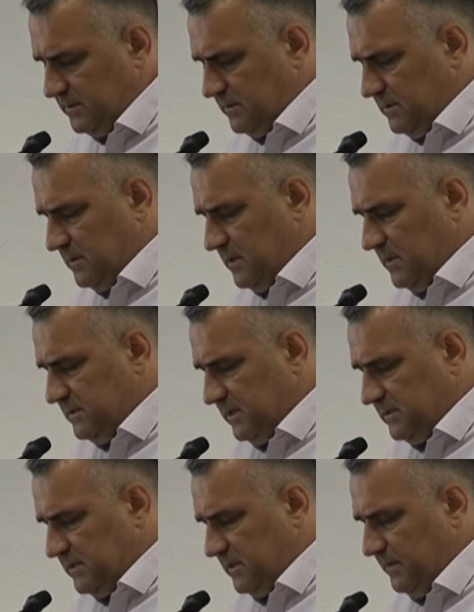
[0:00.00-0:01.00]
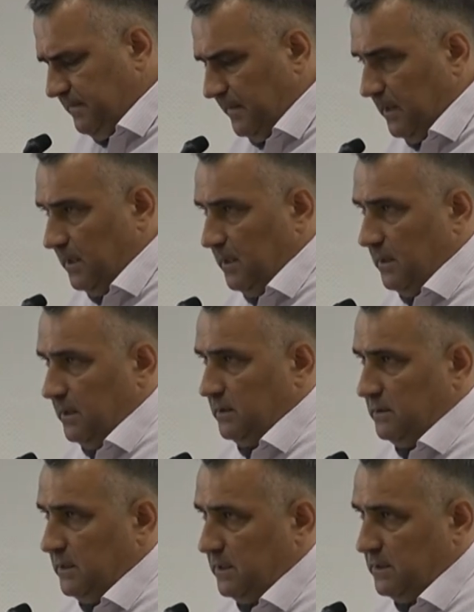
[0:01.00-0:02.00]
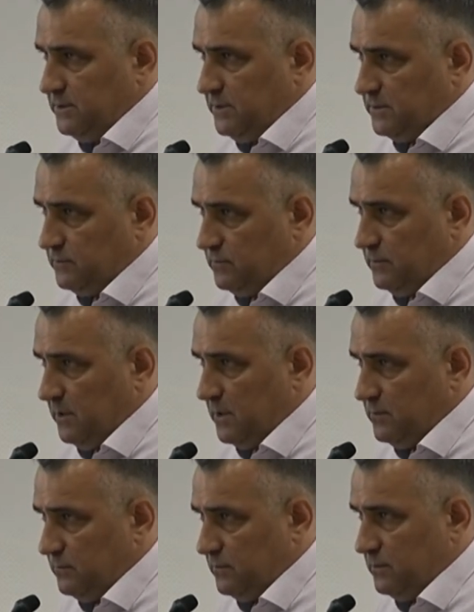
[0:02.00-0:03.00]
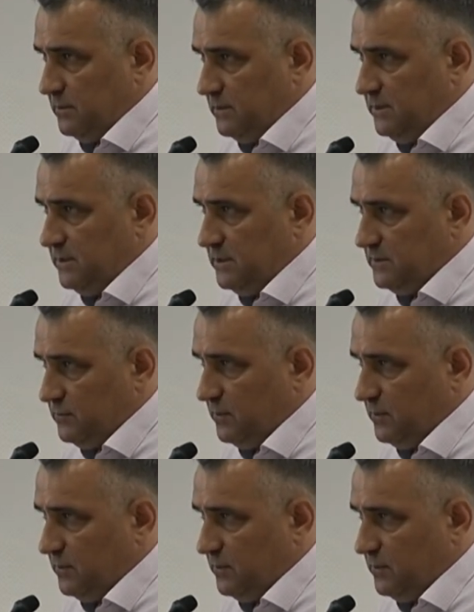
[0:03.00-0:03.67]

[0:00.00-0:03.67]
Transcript: организации на частную охранную деятельность,